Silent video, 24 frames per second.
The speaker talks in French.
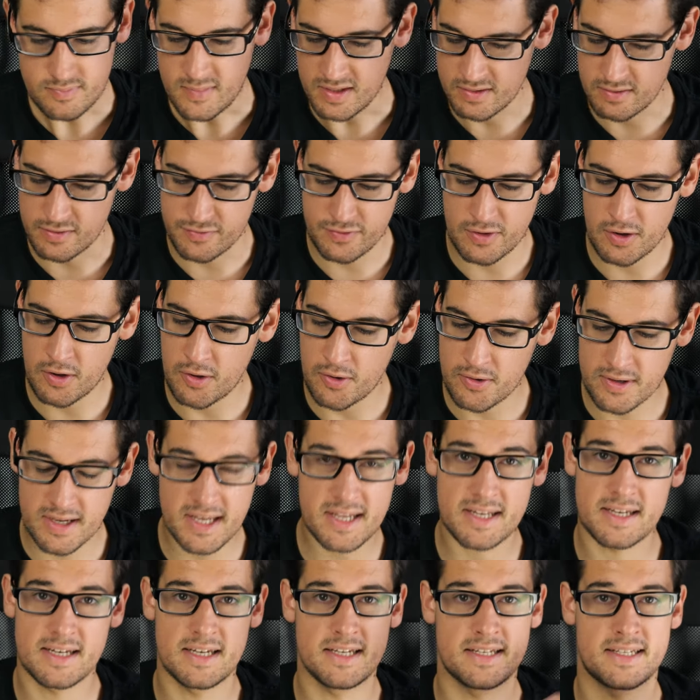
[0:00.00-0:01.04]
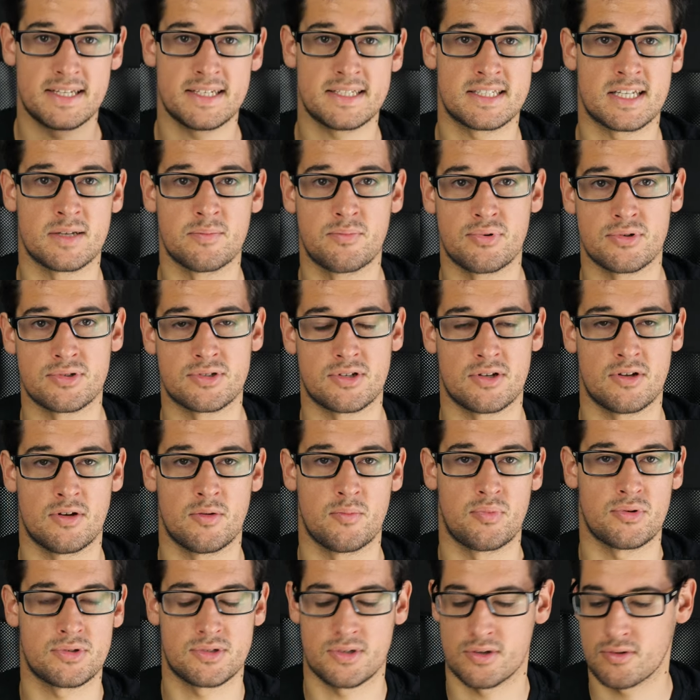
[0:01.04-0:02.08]
il va falloir regarder les tests hein, pour
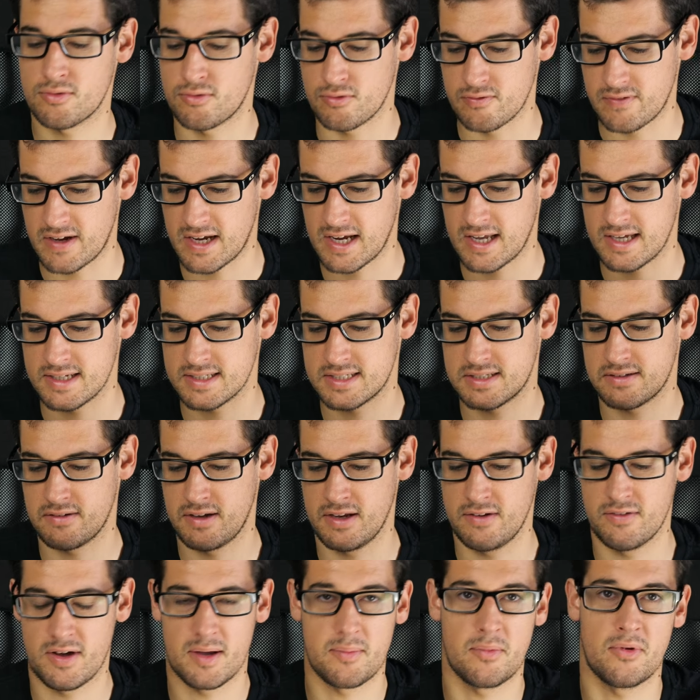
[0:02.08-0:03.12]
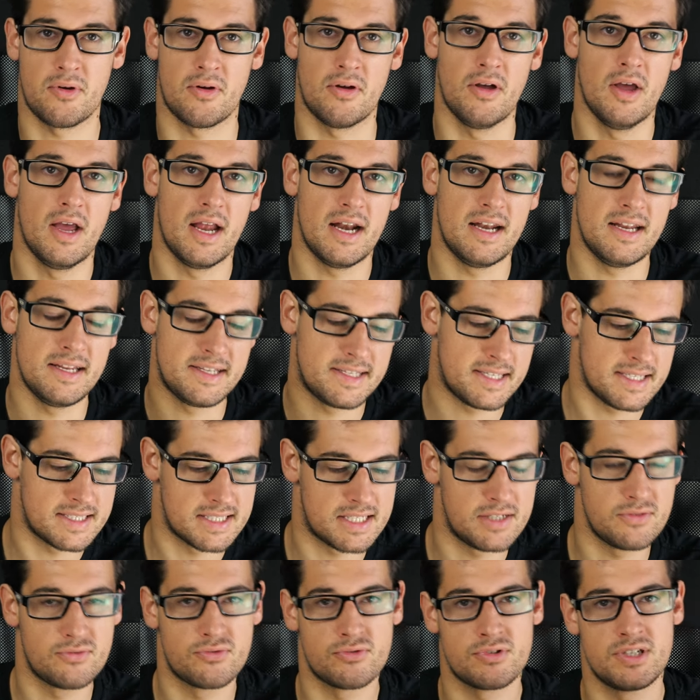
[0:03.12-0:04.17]
s'en convaincre. Hein, ça va être vraiment euh, les
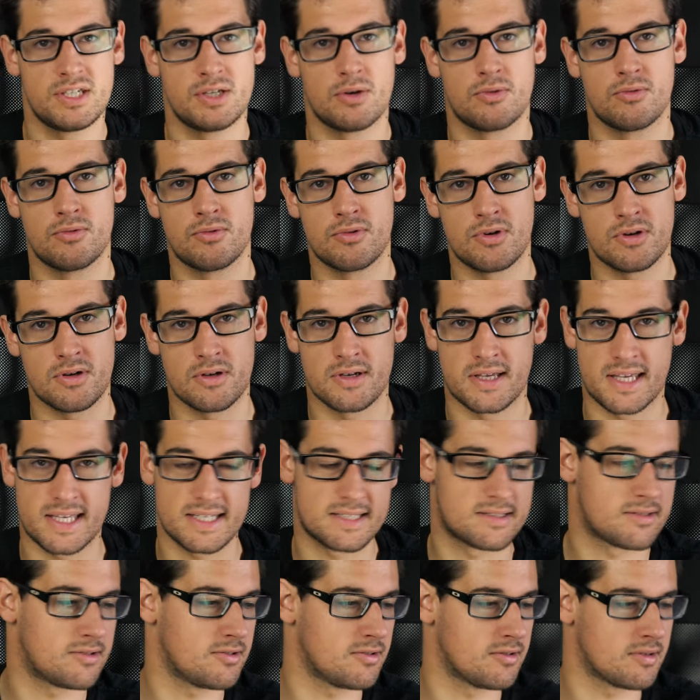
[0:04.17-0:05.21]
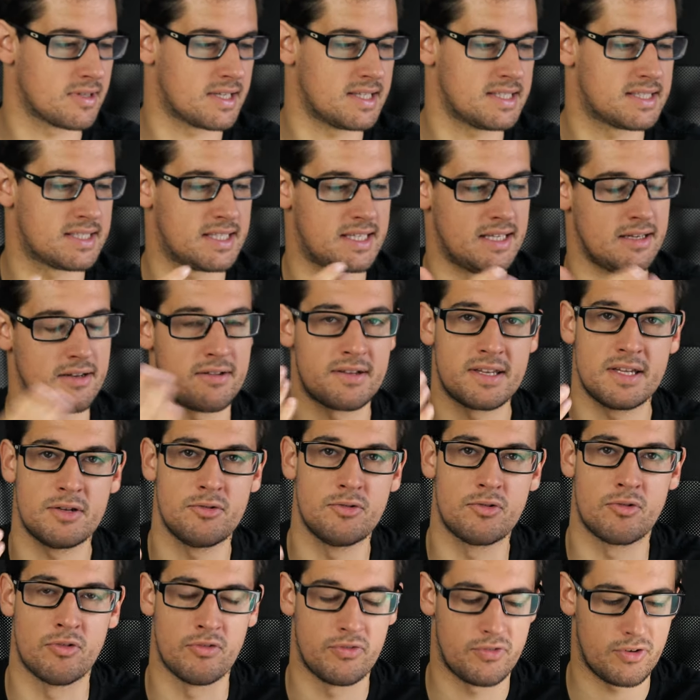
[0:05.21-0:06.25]
tests qui vous diront euh, qu'est-ce que qu'est-ce qu'il en est
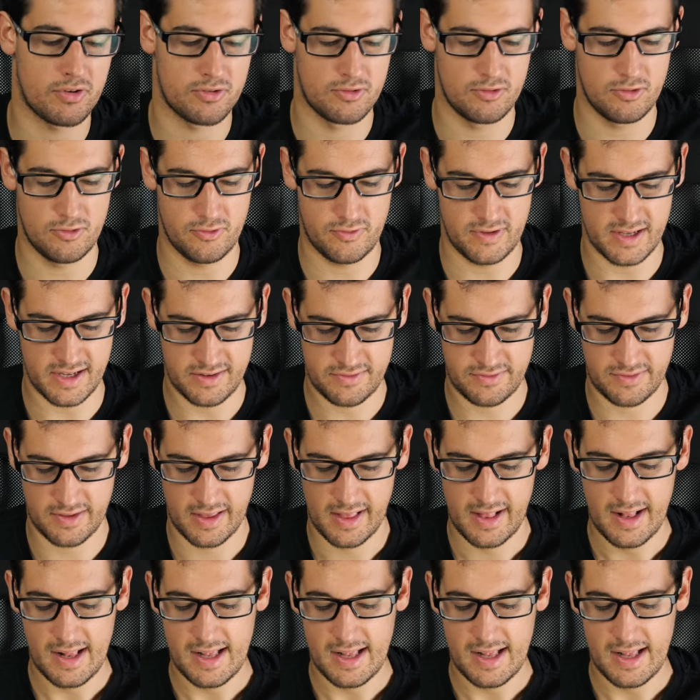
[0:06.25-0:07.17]
du confort de l'EVF.